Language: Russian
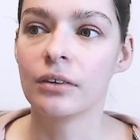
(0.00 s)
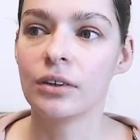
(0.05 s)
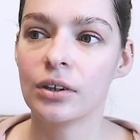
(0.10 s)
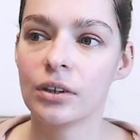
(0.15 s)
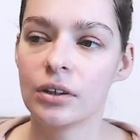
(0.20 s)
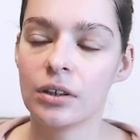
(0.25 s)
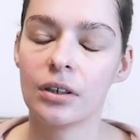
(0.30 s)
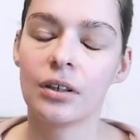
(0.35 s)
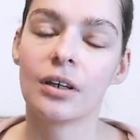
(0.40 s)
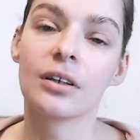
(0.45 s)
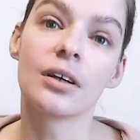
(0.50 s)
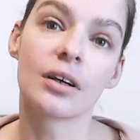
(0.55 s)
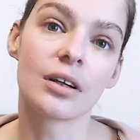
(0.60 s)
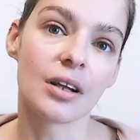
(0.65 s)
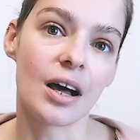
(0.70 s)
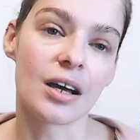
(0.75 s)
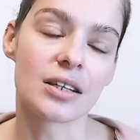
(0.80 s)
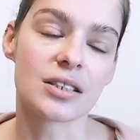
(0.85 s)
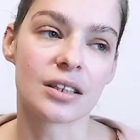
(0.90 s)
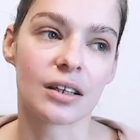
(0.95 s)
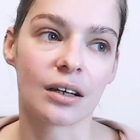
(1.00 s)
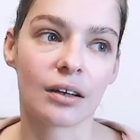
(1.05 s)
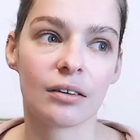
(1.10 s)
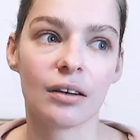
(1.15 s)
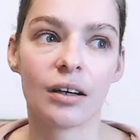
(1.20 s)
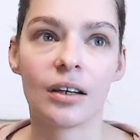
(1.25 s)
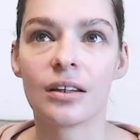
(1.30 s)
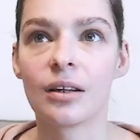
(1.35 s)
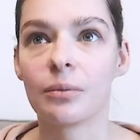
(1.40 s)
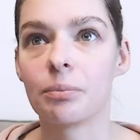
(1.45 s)
И это классно,
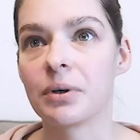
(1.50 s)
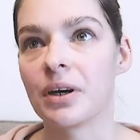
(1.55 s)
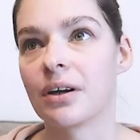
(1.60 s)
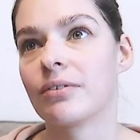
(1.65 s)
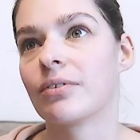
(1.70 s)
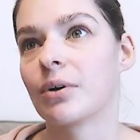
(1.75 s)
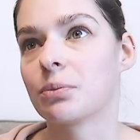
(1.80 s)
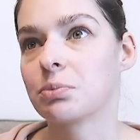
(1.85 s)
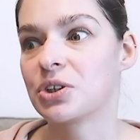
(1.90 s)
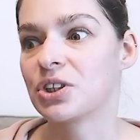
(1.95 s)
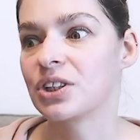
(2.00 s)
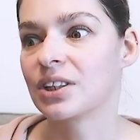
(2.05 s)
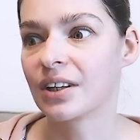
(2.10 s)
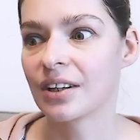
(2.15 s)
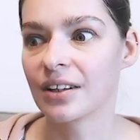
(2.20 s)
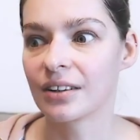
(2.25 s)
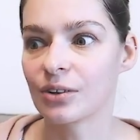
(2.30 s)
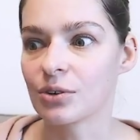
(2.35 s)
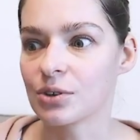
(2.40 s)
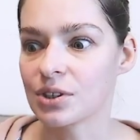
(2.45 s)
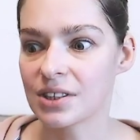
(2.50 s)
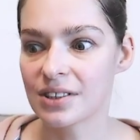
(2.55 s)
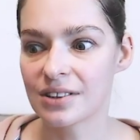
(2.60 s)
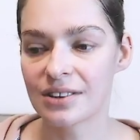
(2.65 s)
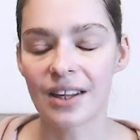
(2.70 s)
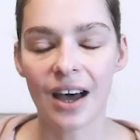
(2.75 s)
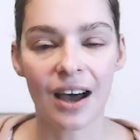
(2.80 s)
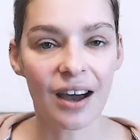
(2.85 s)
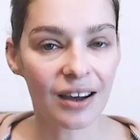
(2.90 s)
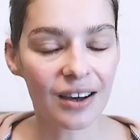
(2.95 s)
это прям вообще, то есть
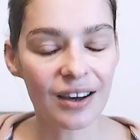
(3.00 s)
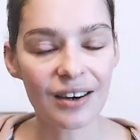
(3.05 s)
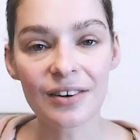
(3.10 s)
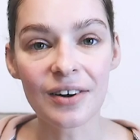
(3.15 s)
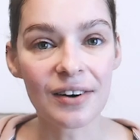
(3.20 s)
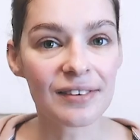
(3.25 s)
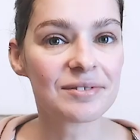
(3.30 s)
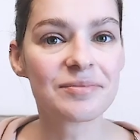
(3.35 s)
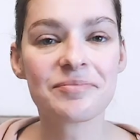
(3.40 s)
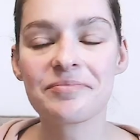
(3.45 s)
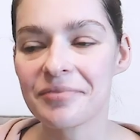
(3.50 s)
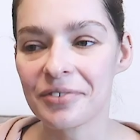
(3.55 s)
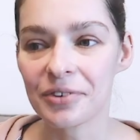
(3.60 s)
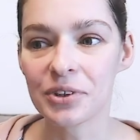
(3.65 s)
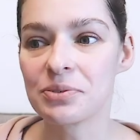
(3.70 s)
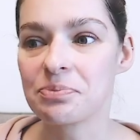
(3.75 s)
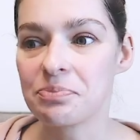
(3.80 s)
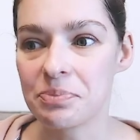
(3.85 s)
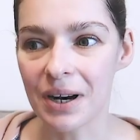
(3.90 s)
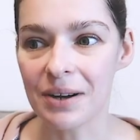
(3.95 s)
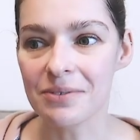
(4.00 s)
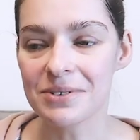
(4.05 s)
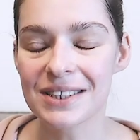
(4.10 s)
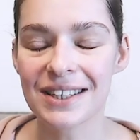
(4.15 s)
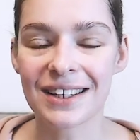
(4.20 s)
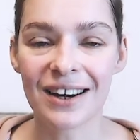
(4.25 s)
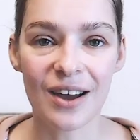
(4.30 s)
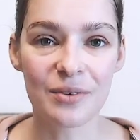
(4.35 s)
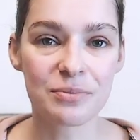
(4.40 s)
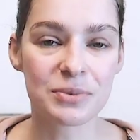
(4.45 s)
так вот прям
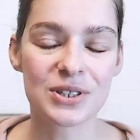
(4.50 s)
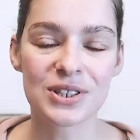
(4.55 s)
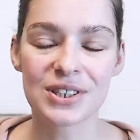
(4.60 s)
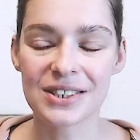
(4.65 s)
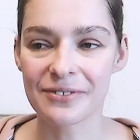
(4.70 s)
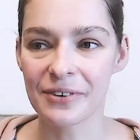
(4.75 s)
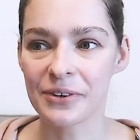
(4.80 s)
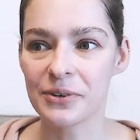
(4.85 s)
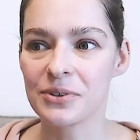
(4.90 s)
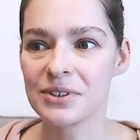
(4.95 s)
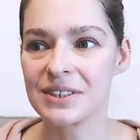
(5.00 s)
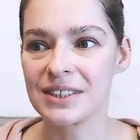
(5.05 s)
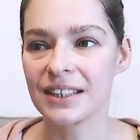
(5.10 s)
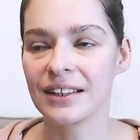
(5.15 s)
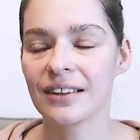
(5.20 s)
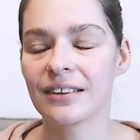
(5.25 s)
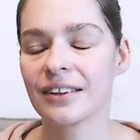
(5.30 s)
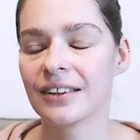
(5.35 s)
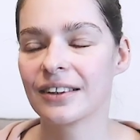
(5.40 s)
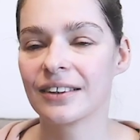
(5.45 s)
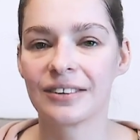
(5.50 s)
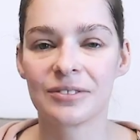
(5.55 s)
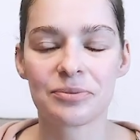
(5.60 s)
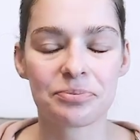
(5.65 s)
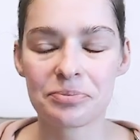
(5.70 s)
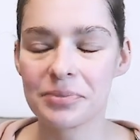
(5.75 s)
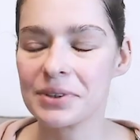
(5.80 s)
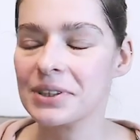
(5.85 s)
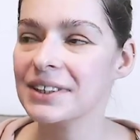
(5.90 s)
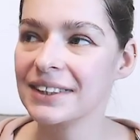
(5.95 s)
скрабишь свое тело,
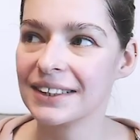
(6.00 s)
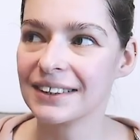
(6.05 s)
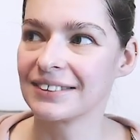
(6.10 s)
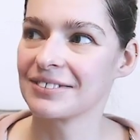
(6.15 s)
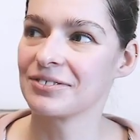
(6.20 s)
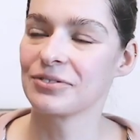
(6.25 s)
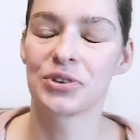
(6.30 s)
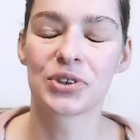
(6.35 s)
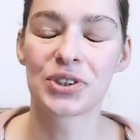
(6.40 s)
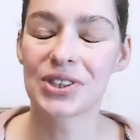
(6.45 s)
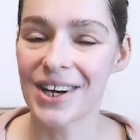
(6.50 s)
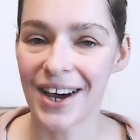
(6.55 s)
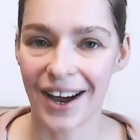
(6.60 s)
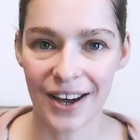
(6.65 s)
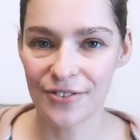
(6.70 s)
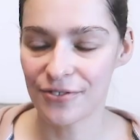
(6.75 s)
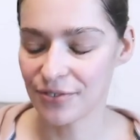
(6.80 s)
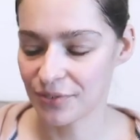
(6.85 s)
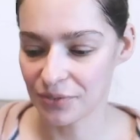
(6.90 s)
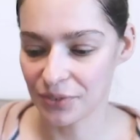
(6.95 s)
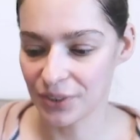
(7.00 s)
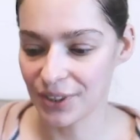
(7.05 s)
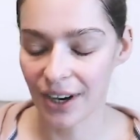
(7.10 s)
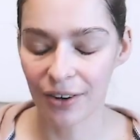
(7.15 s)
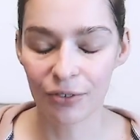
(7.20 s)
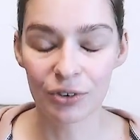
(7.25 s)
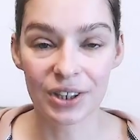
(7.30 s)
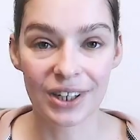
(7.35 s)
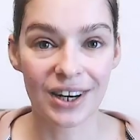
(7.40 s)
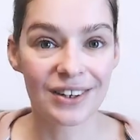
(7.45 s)
блин, вот кайф.
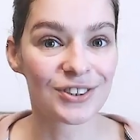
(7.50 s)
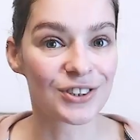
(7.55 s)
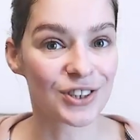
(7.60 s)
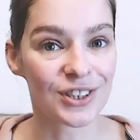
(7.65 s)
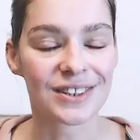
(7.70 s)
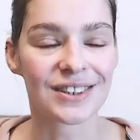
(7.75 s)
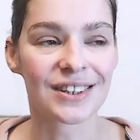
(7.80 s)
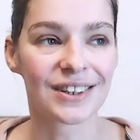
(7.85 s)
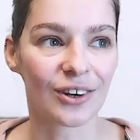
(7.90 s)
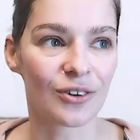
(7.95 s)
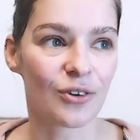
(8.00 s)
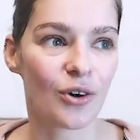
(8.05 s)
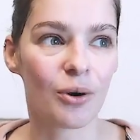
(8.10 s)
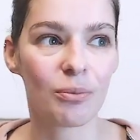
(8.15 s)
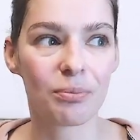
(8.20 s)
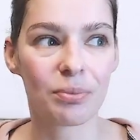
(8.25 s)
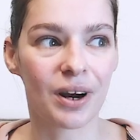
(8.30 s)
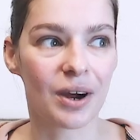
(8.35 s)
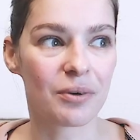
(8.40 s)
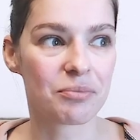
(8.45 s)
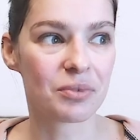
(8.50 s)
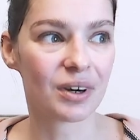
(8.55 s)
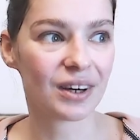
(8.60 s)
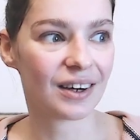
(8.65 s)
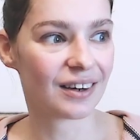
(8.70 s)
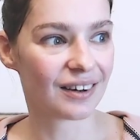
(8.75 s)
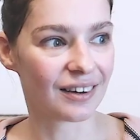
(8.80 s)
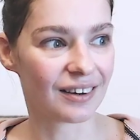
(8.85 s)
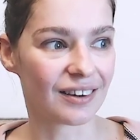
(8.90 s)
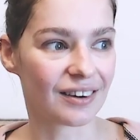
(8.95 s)
Я вот реально сейчас на таком прям
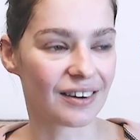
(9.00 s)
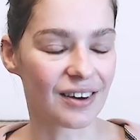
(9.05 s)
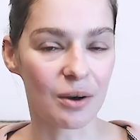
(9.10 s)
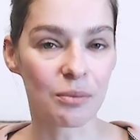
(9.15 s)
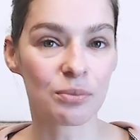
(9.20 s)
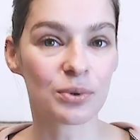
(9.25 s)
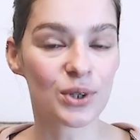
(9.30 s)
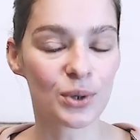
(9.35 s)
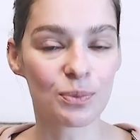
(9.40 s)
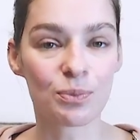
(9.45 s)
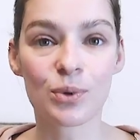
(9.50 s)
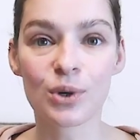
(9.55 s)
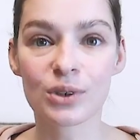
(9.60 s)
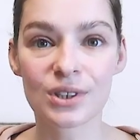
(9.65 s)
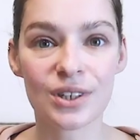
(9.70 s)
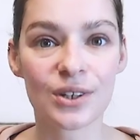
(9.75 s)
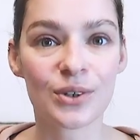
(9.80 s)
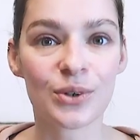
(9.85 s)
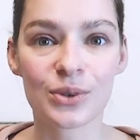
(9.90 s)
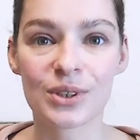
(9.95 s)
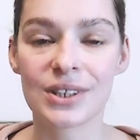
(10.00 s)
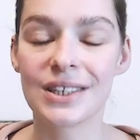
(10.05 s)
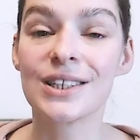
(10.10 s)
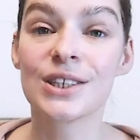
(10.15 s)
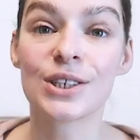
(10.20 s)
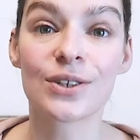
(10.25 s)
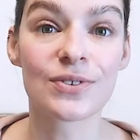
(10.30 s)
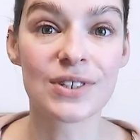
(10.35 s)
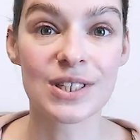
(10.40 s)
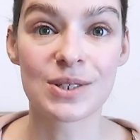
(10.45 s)
а, как будто после
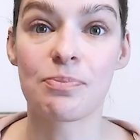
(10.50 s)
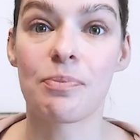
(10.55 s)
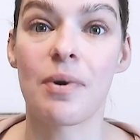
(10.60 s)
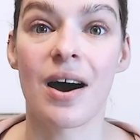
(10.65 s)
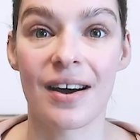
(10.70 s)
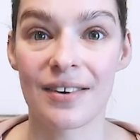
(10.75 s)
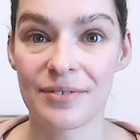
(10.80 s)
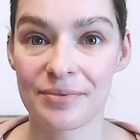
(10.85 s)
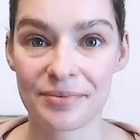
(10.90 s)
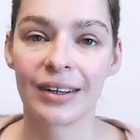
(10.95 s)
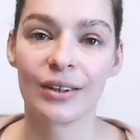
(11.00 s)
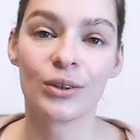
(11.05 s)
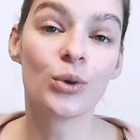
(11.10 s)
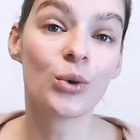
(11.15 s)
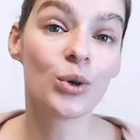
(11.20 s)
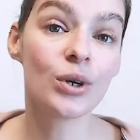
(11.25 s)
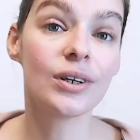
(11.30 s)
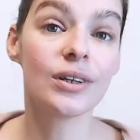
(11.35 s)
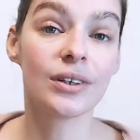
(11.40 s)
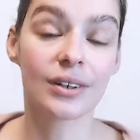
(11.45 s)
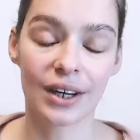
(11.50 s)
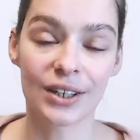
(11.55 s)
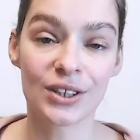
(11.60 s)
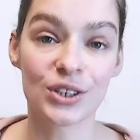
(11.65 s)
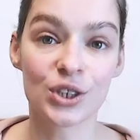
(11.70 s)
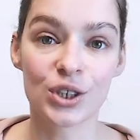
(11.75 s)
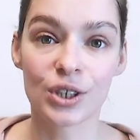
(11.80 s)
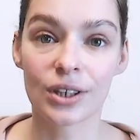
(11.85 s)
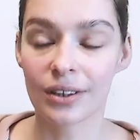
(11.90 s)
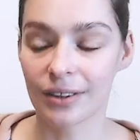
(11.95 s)
крутейшего спа. Ну и,
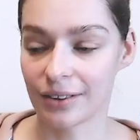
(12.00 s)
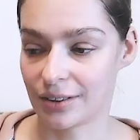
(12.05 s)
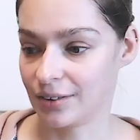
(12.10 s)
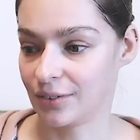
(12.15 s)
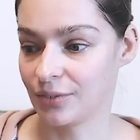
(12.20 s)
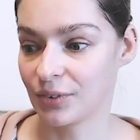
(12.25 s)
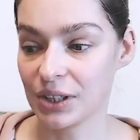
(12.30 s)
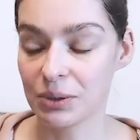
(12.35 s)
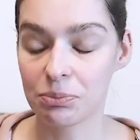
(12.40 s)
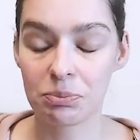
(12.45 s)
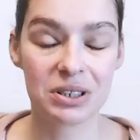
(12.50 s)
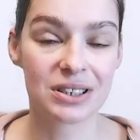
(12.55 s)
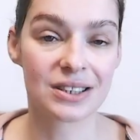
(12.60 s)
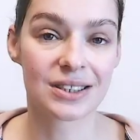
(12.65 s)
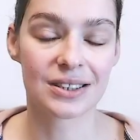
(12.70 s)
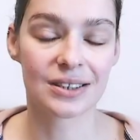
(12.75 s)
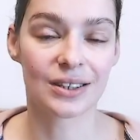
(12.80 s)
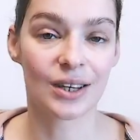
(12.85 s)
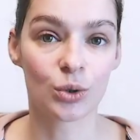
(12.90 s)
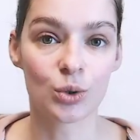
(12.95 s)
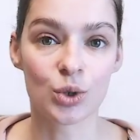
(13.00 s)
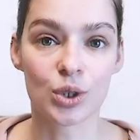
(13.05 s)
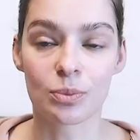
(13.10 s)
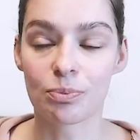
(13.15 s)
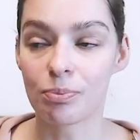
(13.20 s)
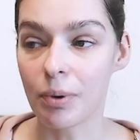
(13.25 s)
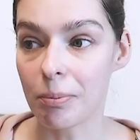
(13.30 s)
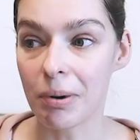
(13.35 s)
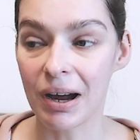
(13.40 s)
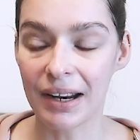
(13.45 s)
конечно, это, в этом месяце я тоже
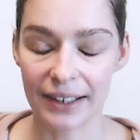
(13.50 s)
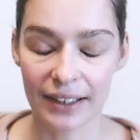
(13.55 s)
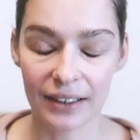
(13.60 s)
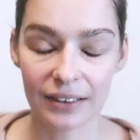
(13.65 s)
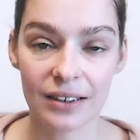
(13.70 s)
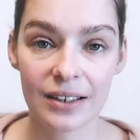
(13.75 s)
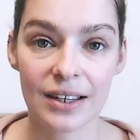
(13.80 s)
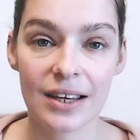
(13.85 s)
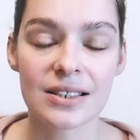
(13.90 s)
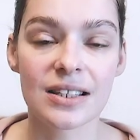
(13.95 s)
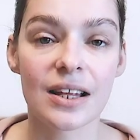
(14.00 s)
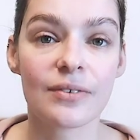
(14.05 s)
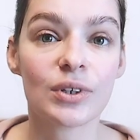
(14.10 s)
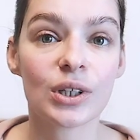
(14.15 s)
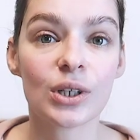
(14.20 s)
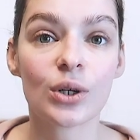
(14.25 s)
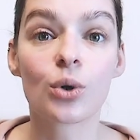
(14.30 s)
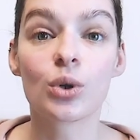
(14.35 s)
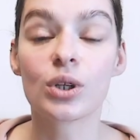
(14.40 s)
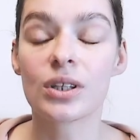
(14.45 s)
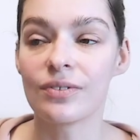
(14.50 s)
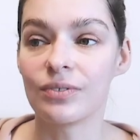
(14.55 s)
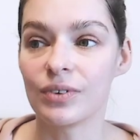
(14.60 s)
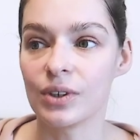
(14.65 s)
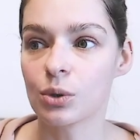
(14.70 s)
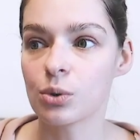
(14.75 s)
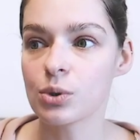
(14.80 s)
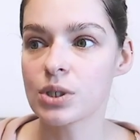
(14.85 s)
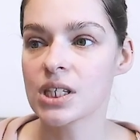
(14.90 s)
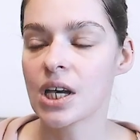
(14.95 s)
поболела, я словила
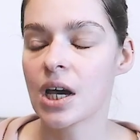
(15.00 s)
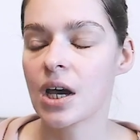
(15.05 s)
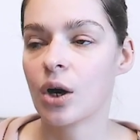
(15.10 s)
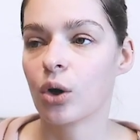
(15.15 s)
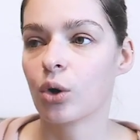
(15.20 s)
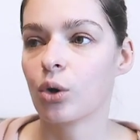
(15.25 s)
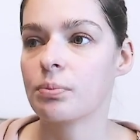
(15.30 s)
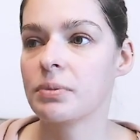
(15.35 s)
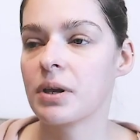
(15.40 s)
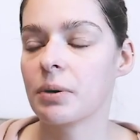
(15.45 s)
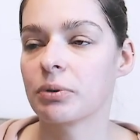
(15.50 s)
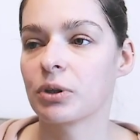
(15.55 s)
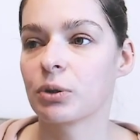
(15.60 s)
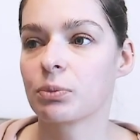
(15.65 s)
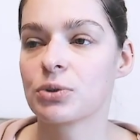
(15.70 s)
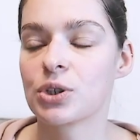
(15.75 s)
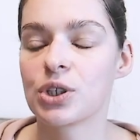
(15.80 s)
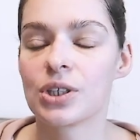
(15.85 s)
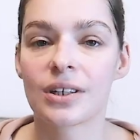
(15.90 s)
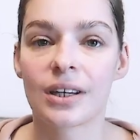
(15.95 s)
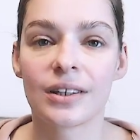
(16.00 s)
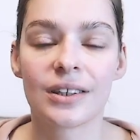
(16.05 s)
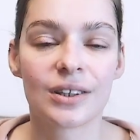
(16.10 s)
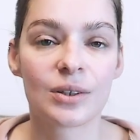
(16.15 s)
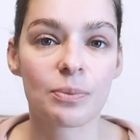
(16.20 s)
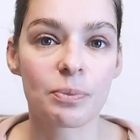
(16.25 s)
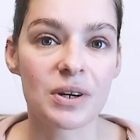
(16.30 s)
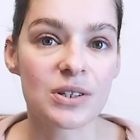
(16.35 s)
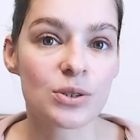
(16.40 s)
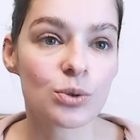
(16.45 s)
ротовирус, у меня потом начались
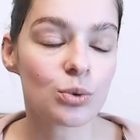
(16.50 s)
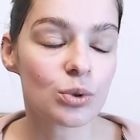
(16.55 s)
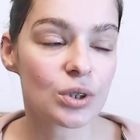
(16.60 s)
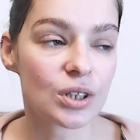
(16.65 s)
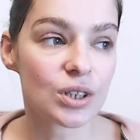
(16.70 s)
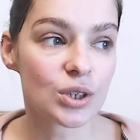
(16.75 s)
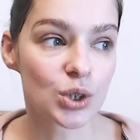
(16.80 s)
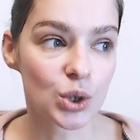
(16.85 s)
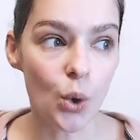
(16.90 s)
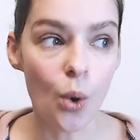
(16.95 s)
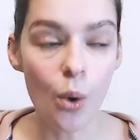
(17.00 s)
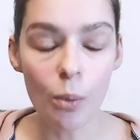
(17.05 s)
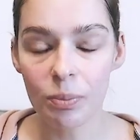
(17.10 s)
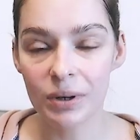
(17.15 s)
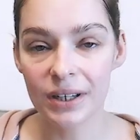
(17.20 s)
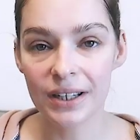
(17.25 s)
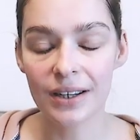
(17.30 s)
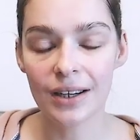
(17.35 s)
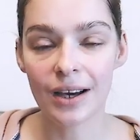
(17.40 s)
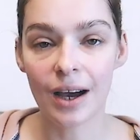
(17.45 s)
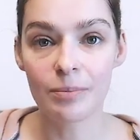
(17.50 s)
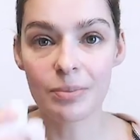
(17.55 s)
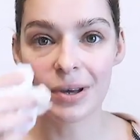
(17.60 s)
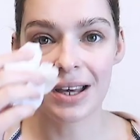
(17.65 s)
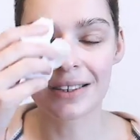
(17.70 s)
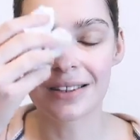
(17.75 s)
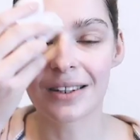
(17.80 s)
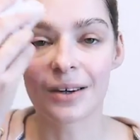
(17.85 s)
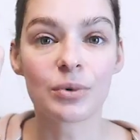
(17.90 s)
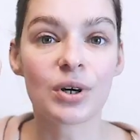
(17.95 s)
какие-то простудные сопли,
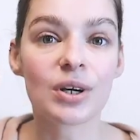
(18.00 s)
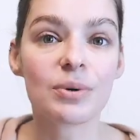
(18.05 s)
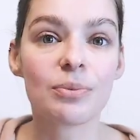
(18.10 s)
опять там